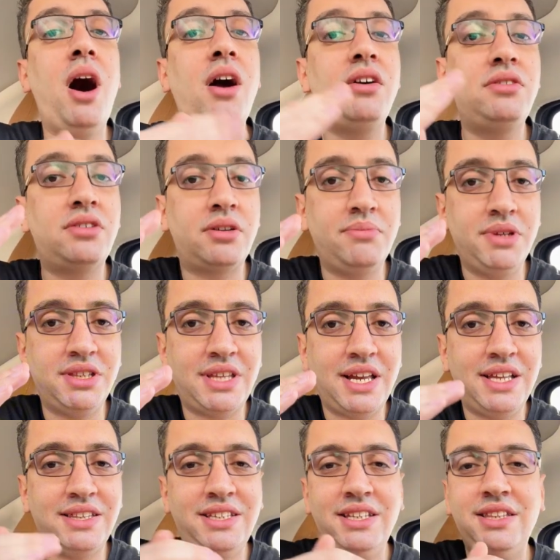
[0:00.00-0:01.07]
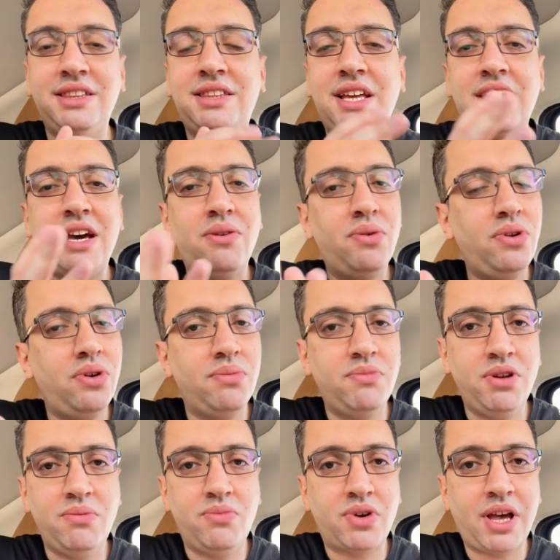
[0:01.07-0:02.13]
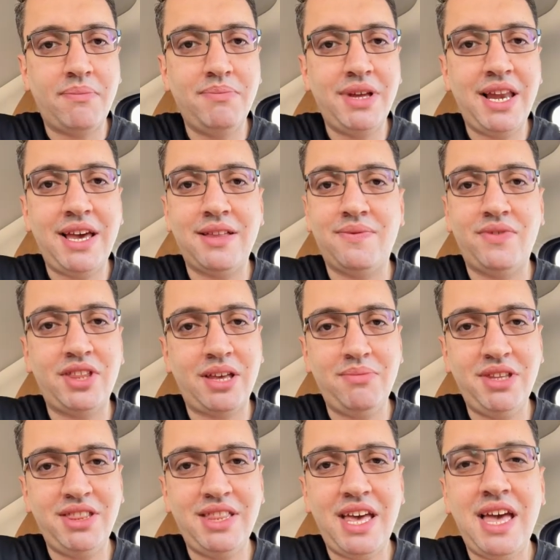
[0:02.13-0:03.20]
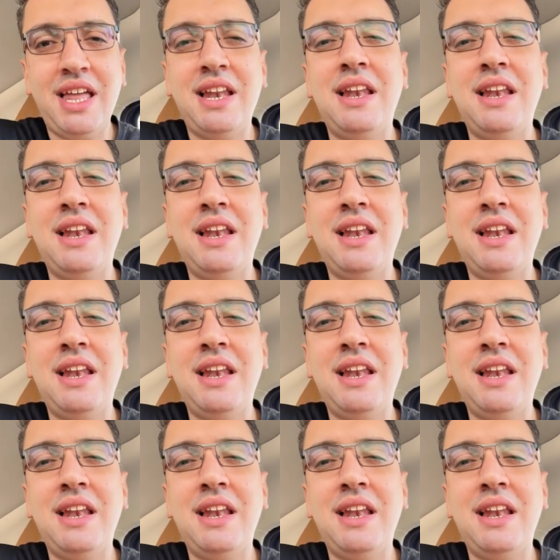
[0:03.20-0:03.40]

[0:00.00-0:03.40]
اكتر من 30 تناولهم للمكملات فيتامين د